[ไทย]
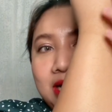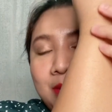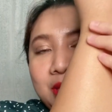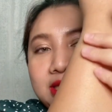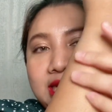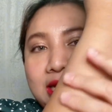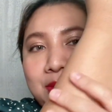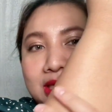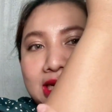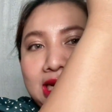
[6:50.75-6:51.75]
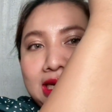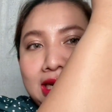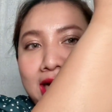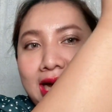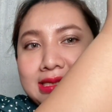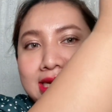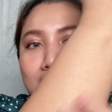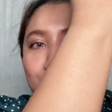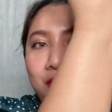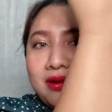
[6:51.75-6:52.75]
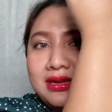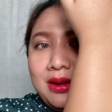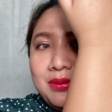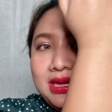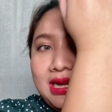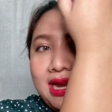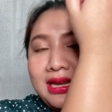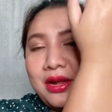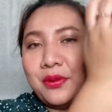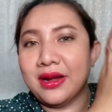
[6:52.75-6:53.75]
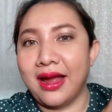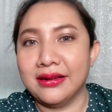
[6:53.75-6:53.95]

เพิ่งยิงเมื่อกี้นะคะจะเห็นว่าเรียบเนียนในเวลา